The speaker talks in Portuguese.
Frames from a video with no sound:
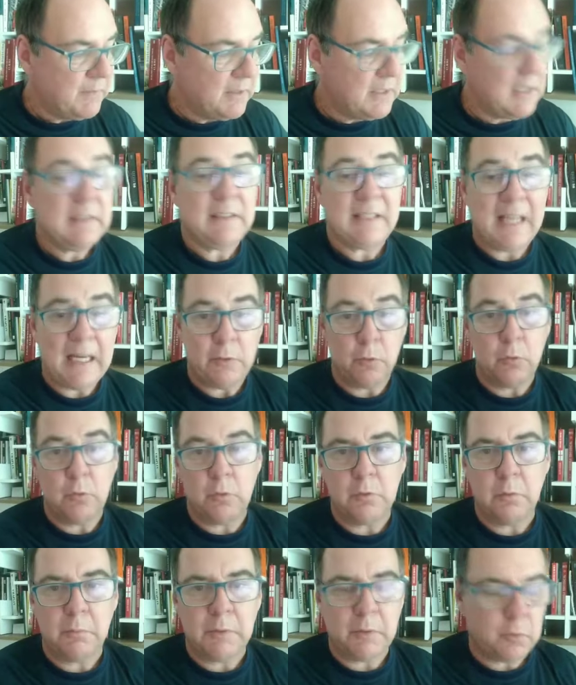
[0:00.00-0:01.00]
que está
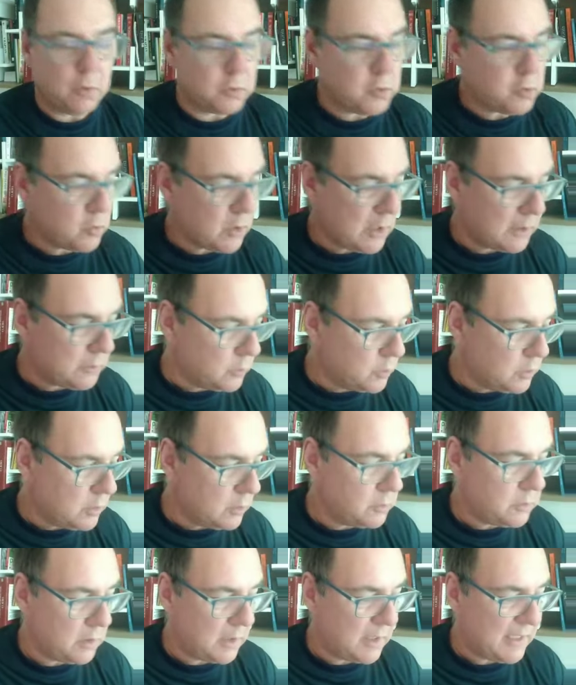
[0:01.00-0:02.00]
no, no, manual do
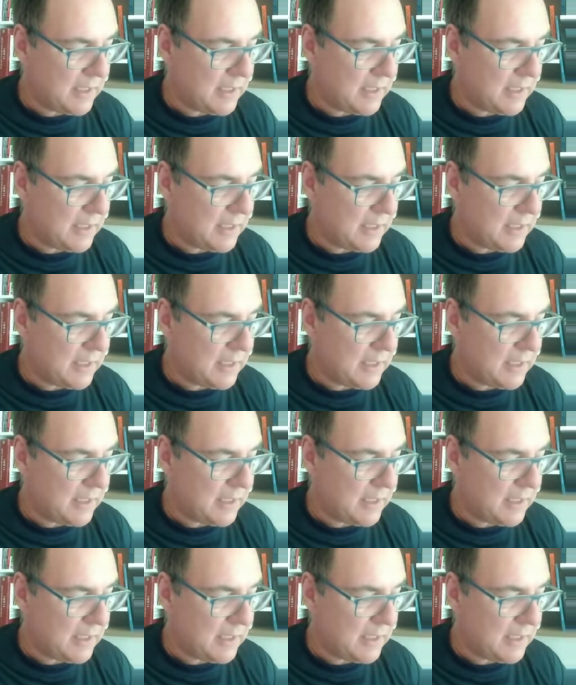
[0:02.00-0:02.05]
julgador,